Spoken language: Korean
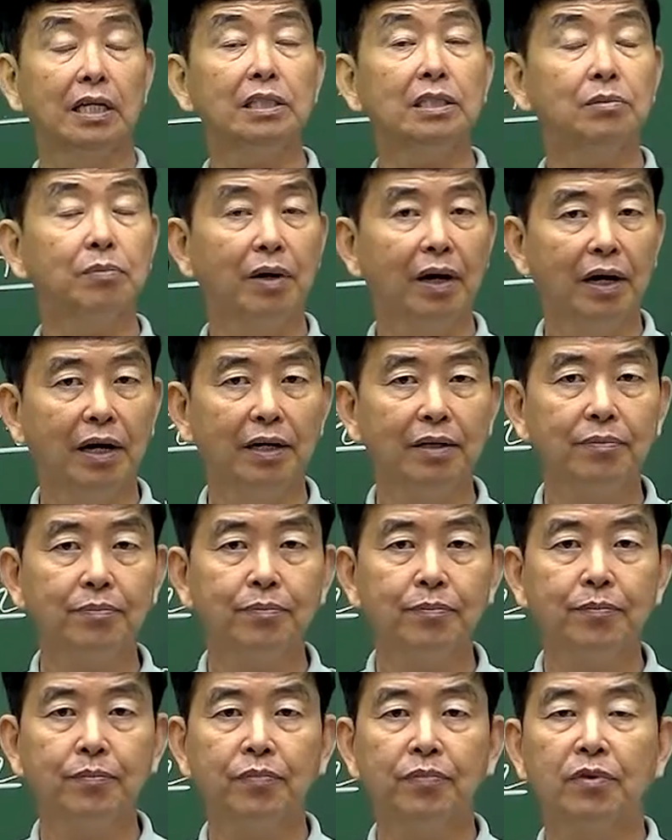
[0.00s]
하지만
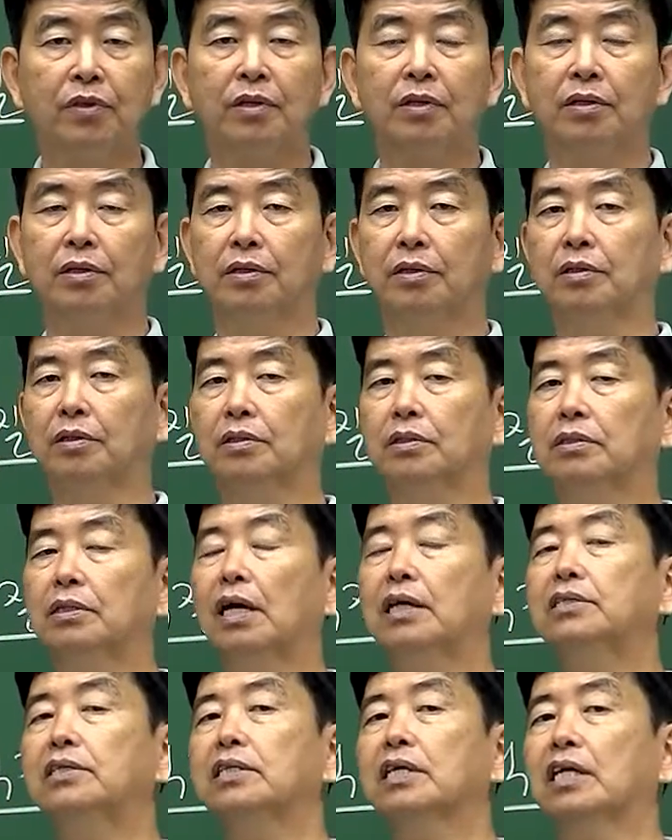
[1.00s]

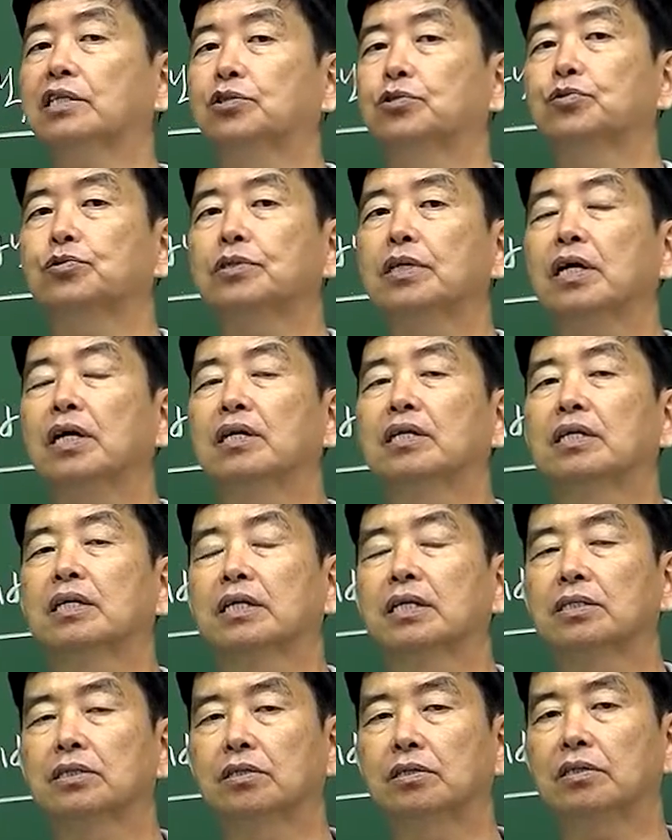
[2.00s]
사실 가축
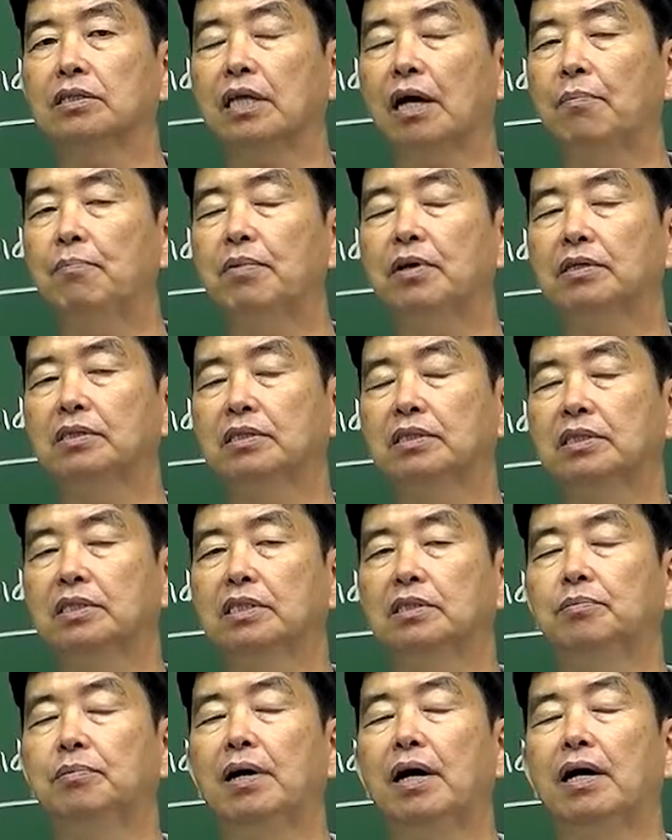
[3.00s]
사양학에서는 단백질,
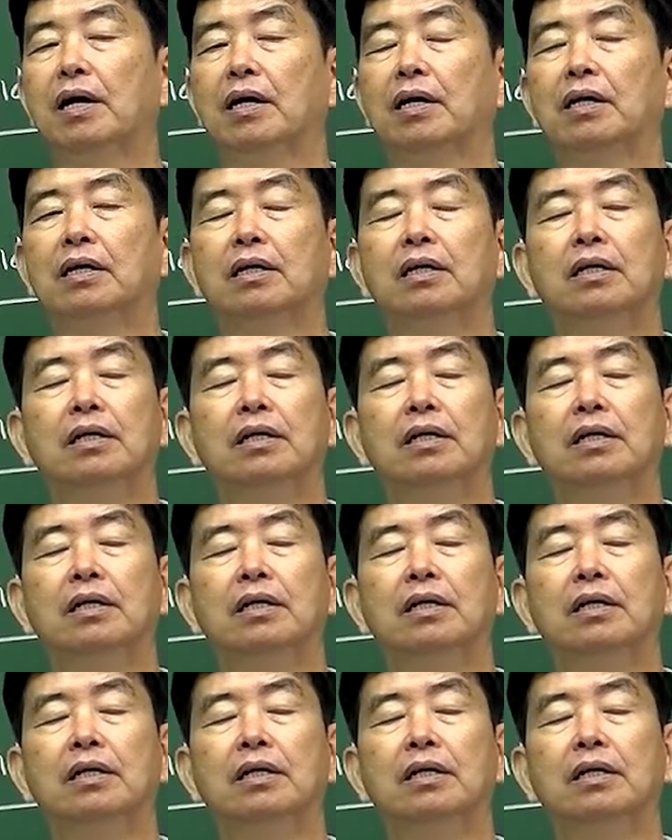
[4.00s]
지방,